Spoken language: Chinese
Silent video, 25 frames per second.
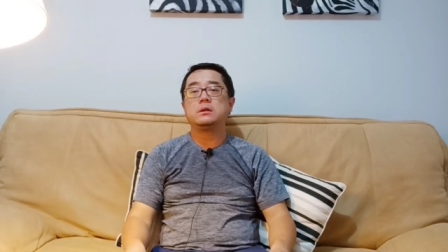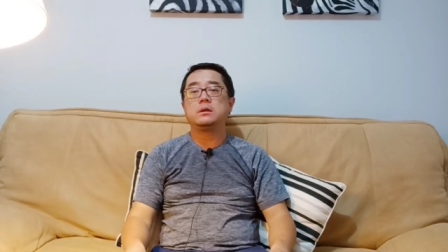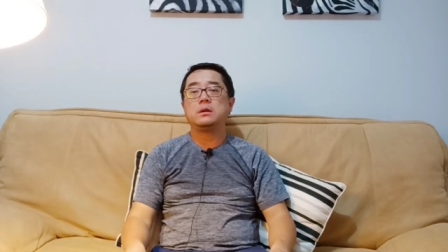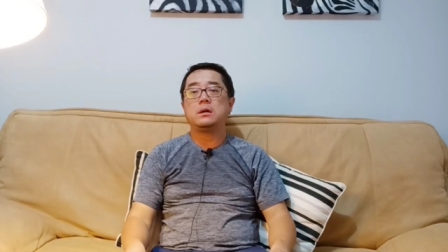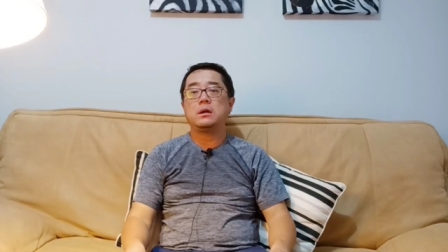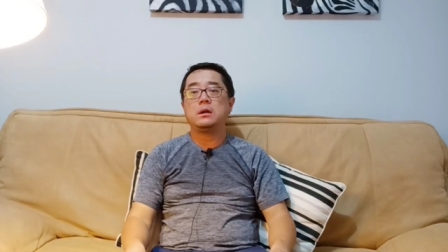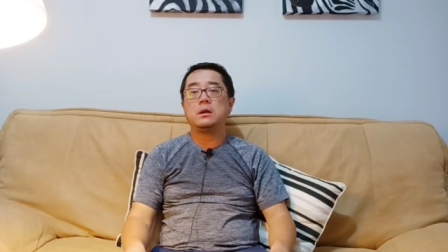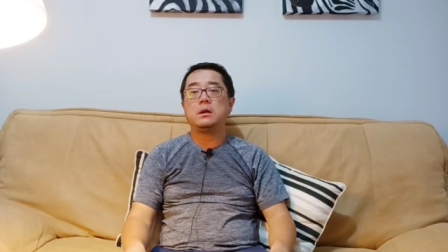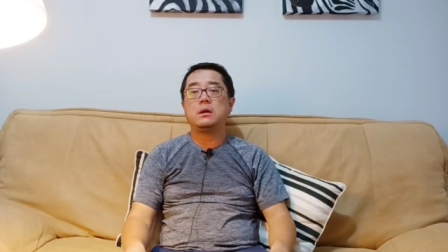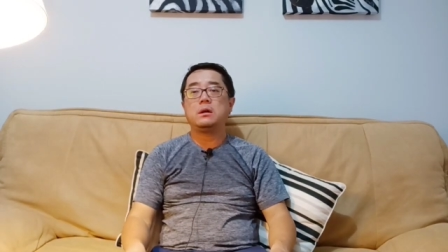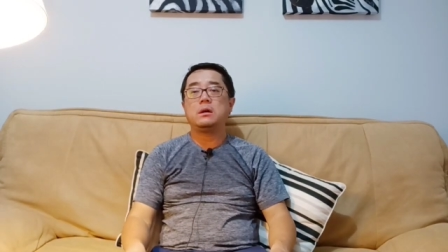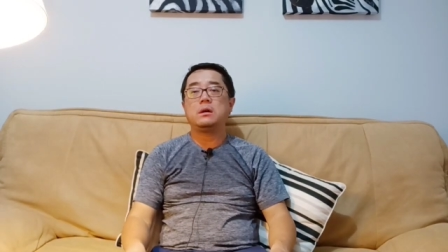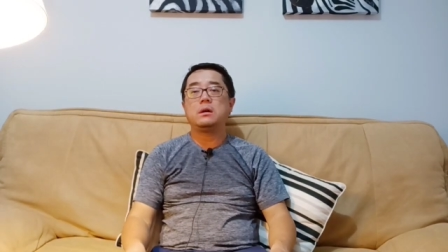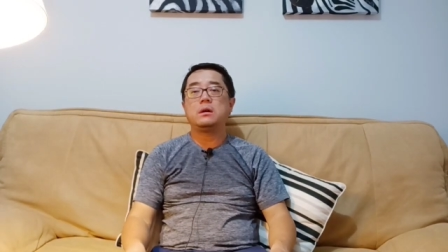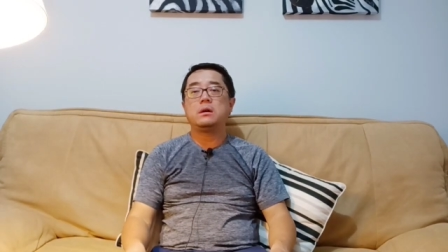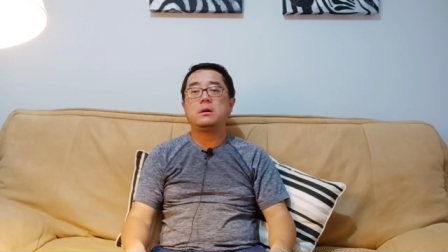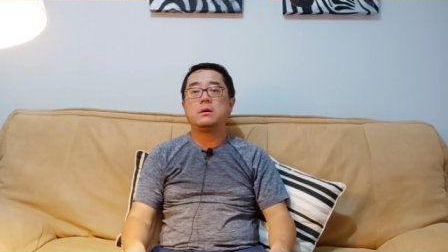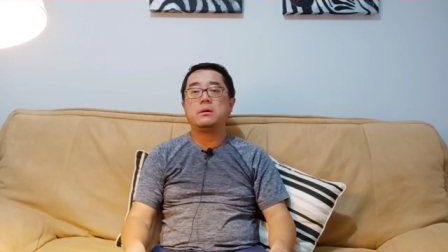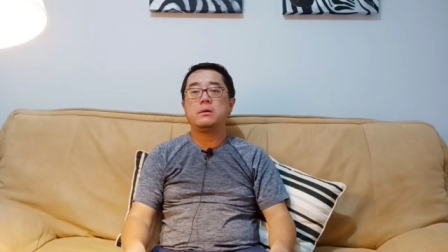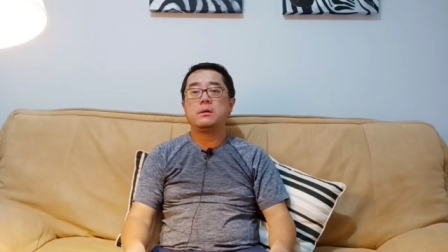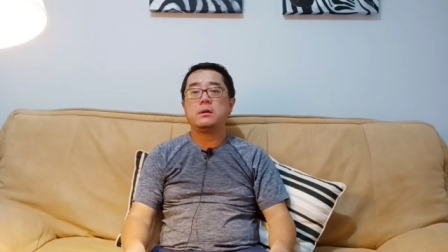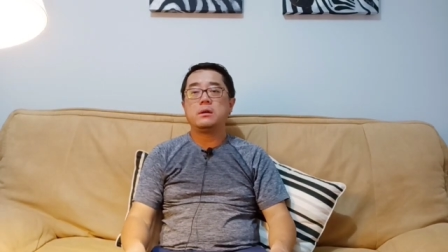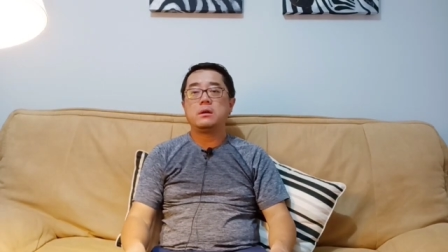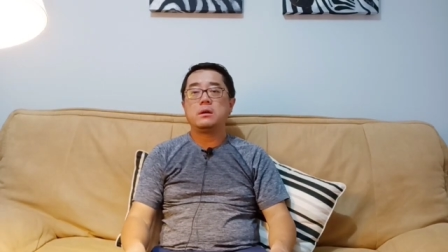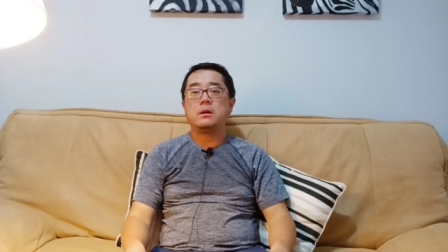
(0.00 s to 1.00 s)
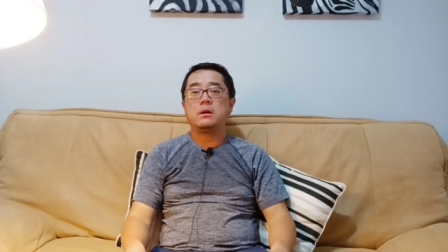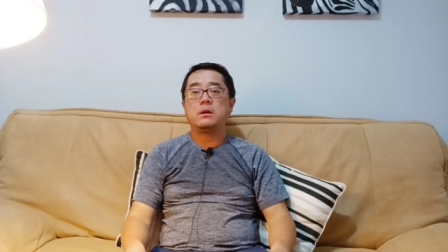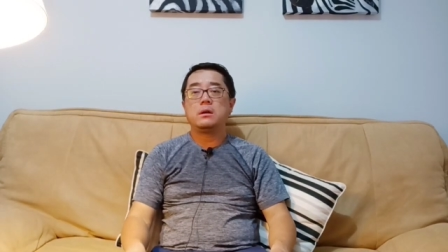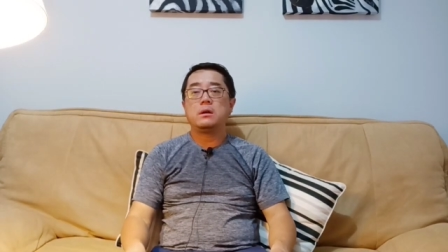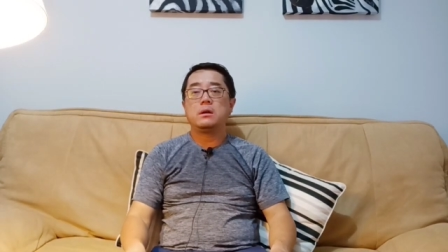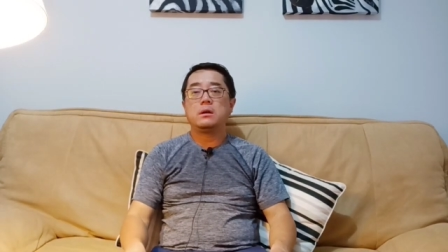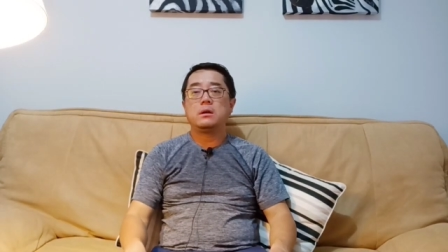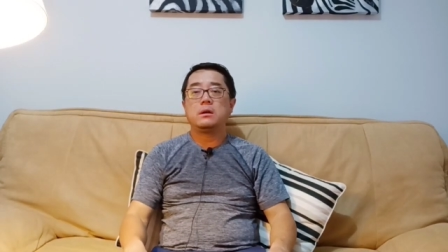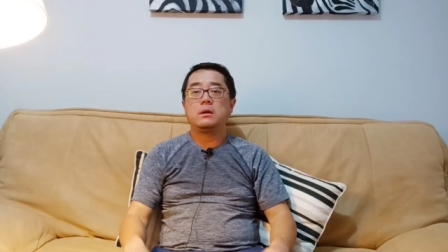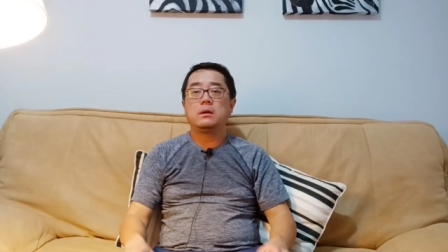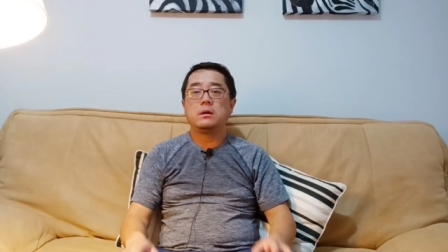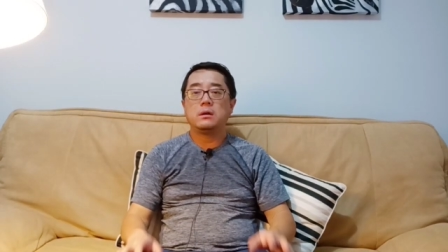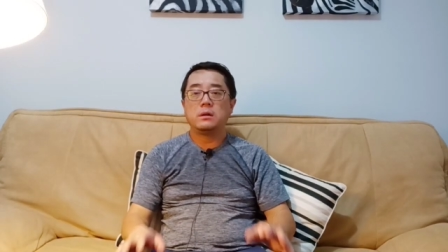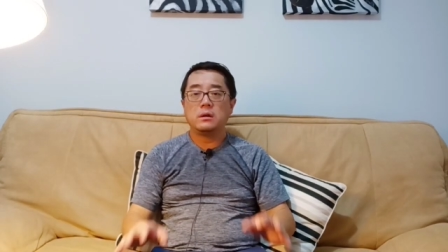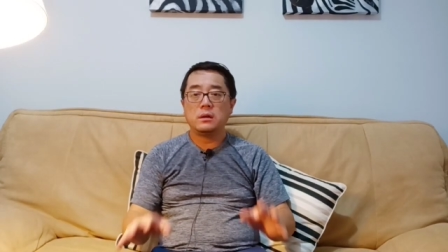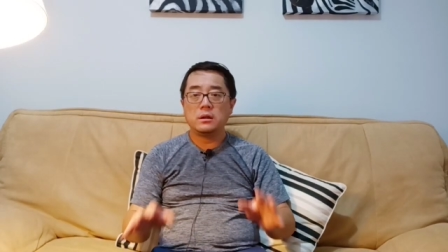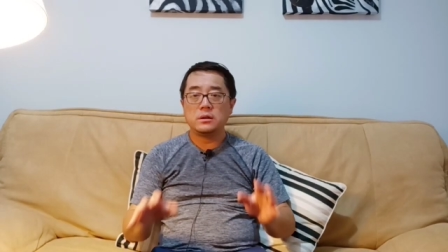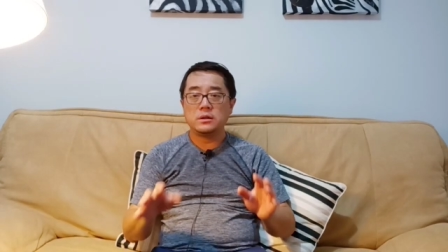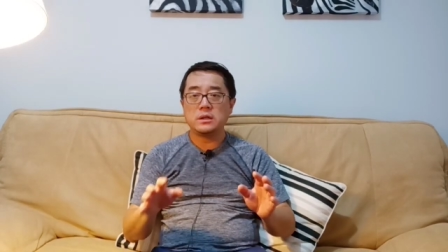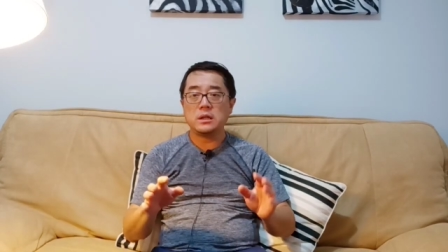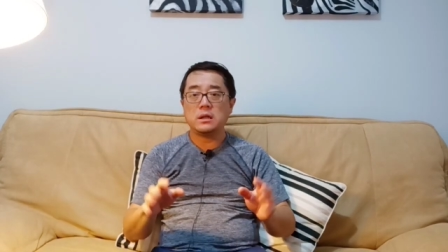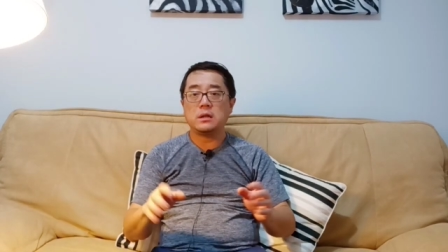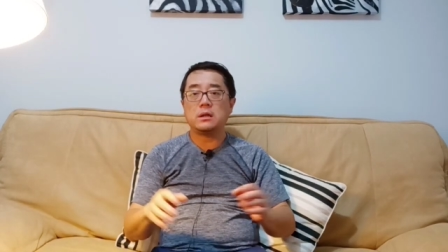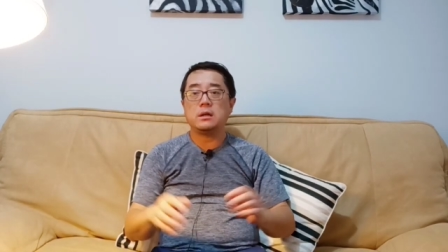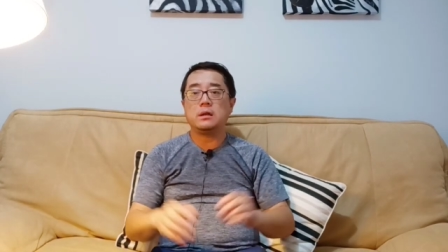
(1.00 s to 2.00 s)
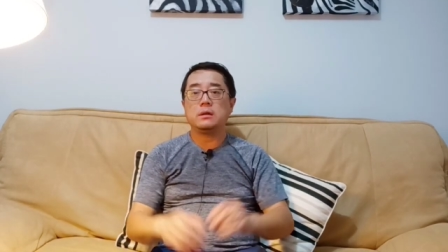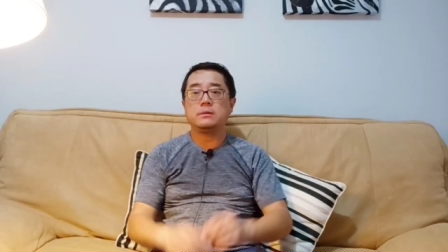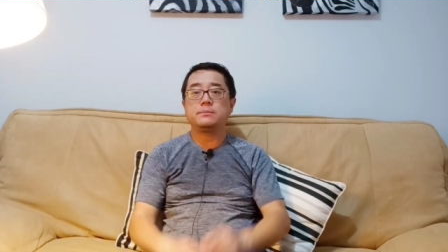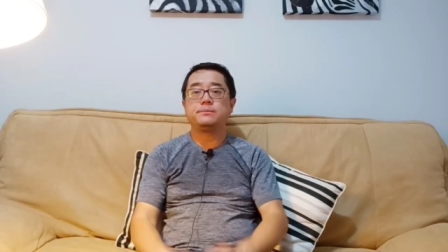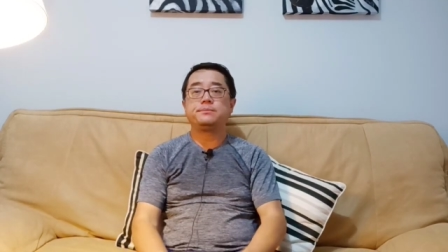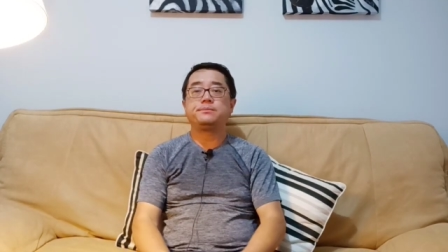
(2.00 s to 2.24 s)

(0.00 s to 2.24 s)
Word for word: 啊。健康，